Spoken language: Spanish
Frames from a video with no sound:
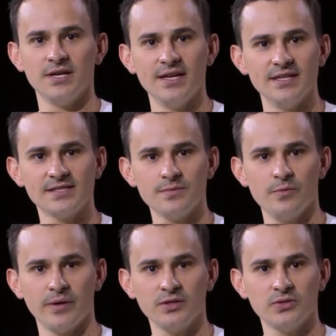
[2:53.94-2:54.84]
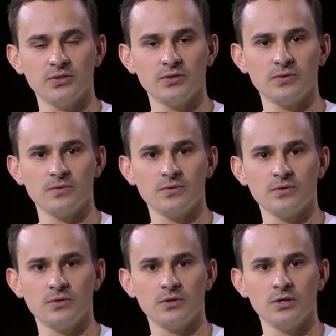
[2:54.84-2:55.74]
en este momento?
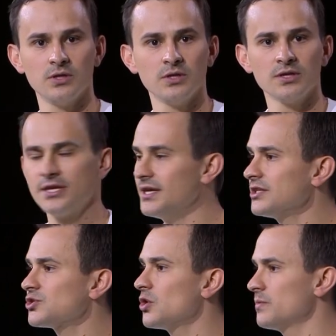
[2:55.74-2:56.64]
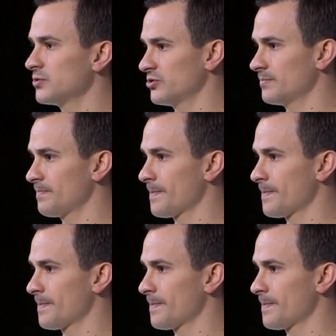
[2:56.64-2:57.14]
¿Quiénes somos?